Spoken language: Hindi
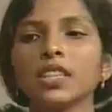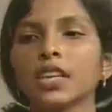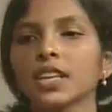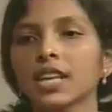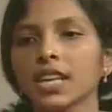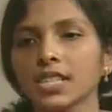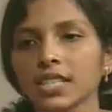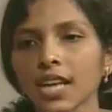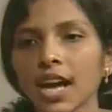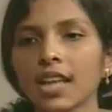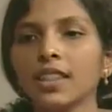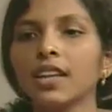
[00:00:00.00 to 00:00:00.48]
का
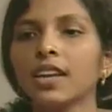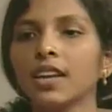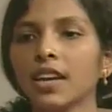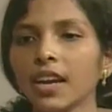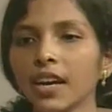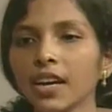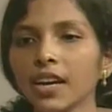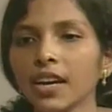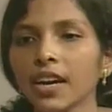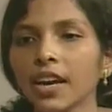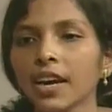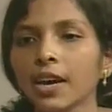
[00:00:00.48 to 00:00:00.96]
साधन
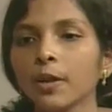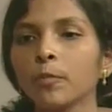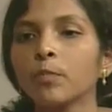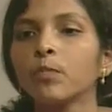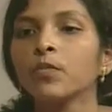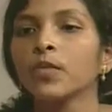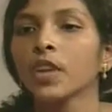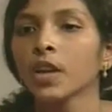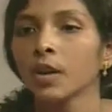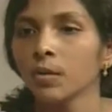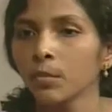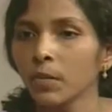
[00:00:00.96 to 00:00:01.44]
नहीं है
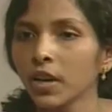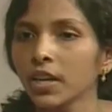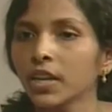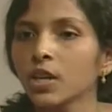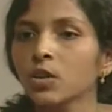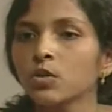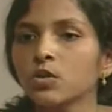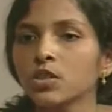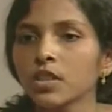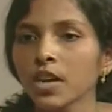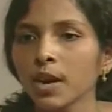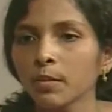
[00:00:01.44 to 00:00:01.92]
बल्कि
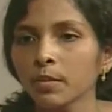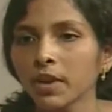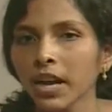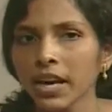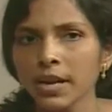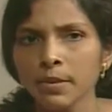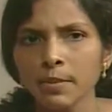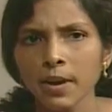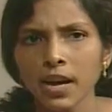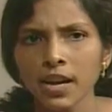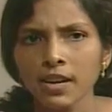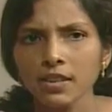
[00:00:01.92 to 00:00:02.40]
उससे हम कई
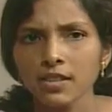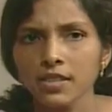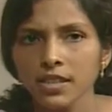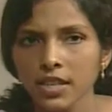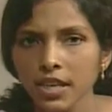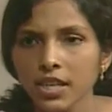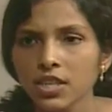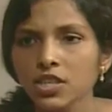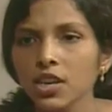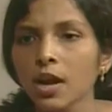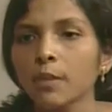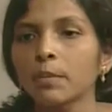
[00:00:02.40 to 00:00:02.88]
बार
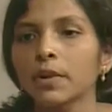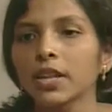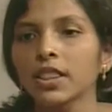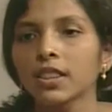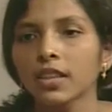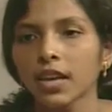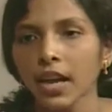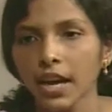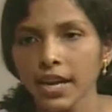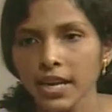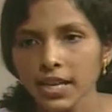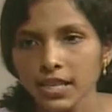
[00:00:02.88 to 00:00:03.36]
शिक्षाप्रद
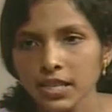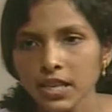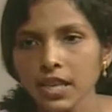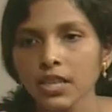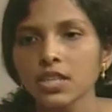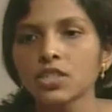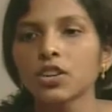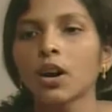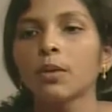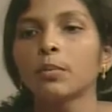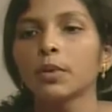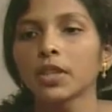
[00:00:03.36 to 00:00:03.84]
कई
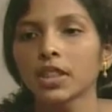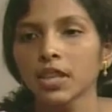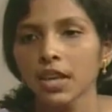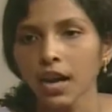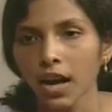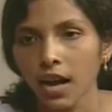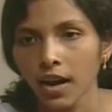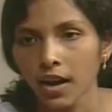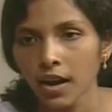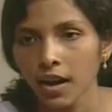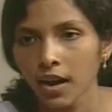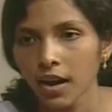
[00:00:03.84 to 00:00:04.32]
शिक्षाप्रद का,
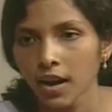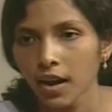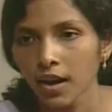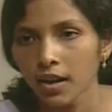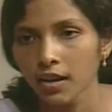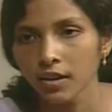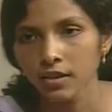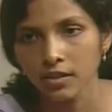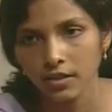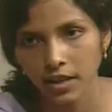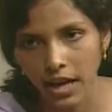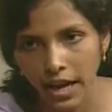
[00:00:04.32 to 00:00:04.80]

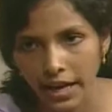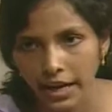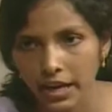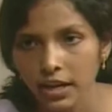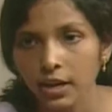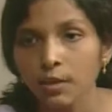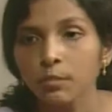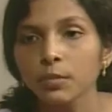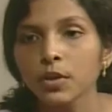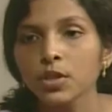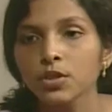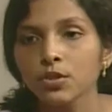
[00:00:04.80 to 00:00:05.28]

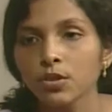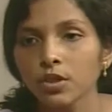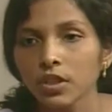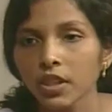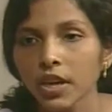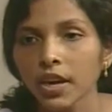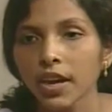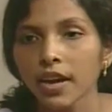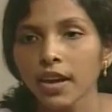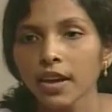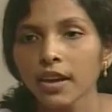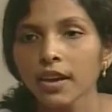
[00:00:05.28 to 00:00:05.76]
कार्यक्रम भी सुनते
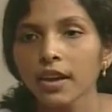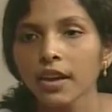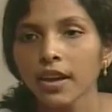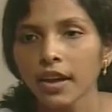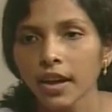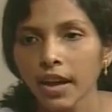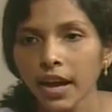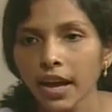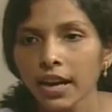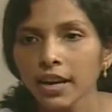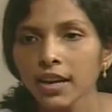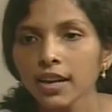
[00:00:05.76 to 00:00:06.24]
हैं
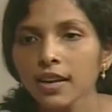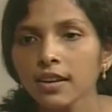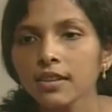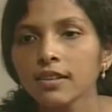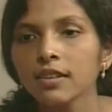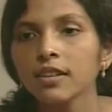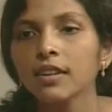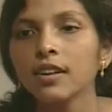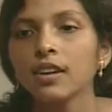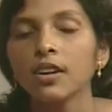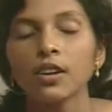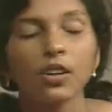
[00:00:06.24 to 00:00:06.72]
है ना
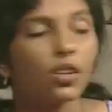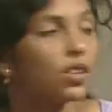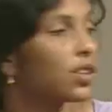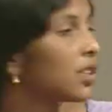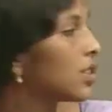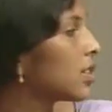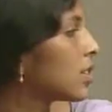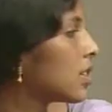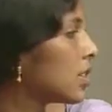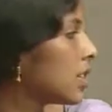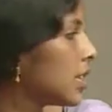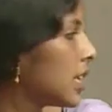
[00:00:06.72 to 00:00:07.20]
हाँ दीदी
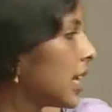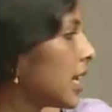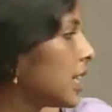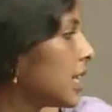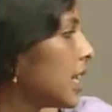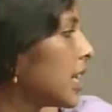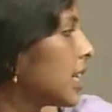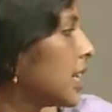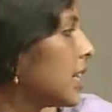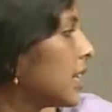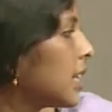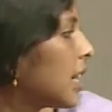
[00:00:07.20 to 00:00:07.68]
हाँ हाँ ये
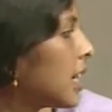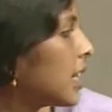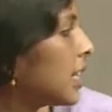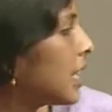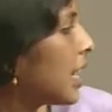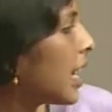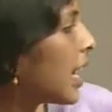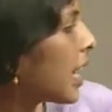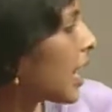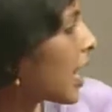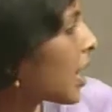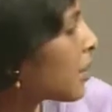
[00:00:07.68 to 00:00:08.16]
देखिए
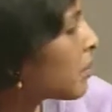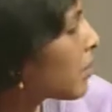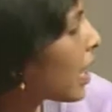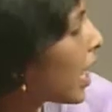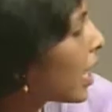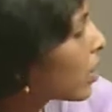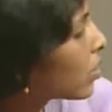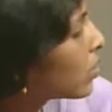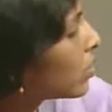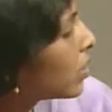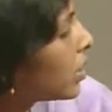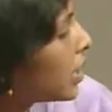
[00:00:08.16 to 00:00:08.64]
ये है
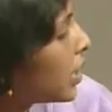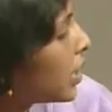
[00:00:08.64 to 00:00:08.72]
मार्कोनी